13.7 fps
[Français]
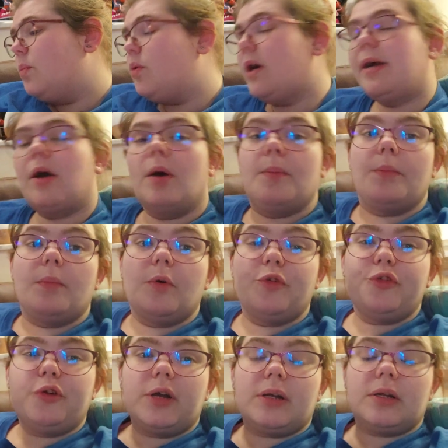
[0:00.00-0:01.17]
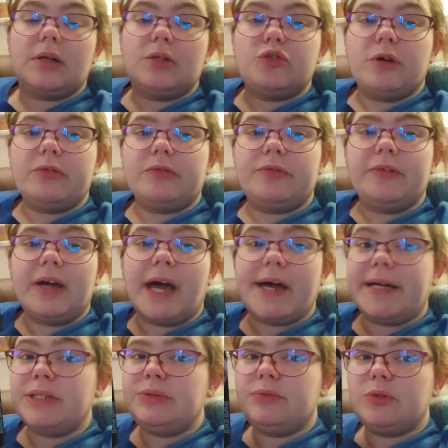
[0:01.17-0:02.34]
Voilà, elles doivent
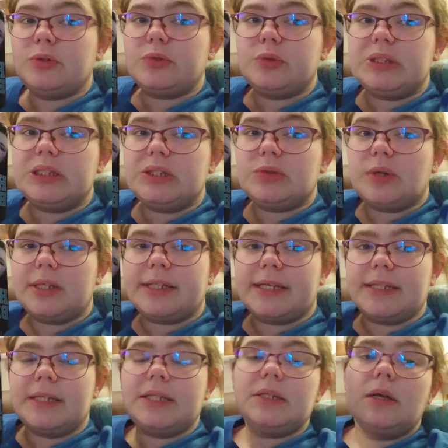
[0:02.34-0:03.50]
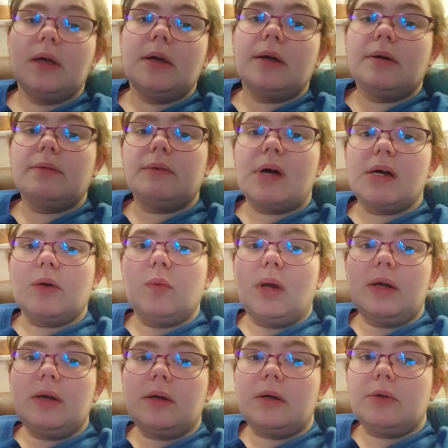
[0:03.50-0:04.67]
faire une vente aussi sur internet. Voilà. Ou
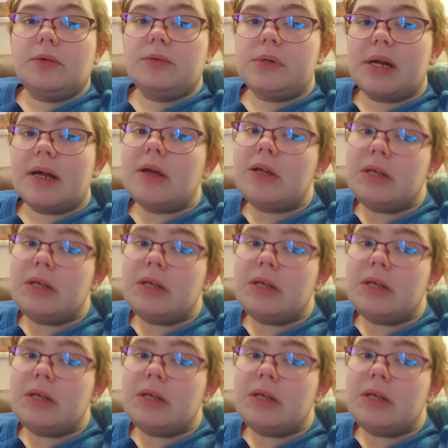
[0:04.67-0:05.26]
alors, euh, voilà,